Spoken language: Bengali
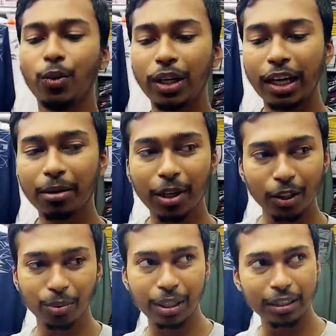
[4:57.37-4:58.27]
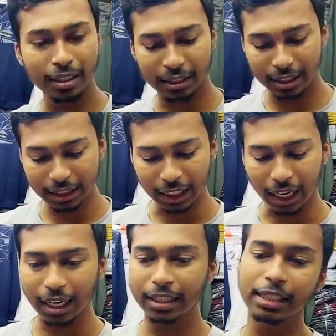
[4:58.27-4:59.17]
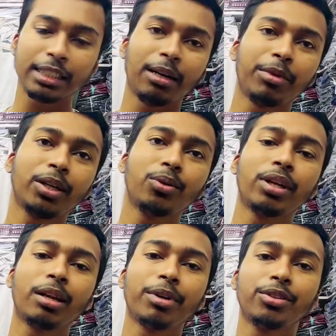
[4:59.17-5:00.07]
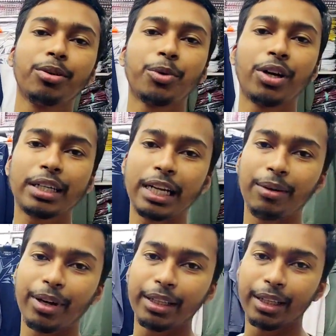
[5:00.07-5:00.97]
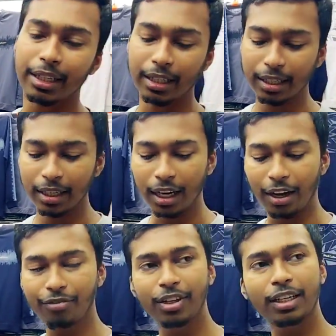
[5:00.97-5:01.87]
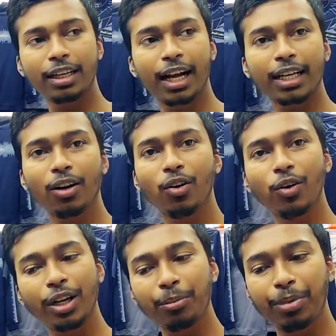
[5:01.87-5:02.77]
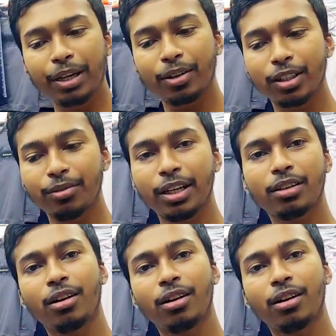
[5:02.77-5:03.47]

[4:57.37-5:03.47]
কুরিয়ারের মাধ্যমে নিতে চান সারা দেশে আমরা কুরিয়ারের মাধ্যমে প্রোডাক্ট ডেলিভারি দেই আপনার টাকা অগ্রিম পে করতে হবে না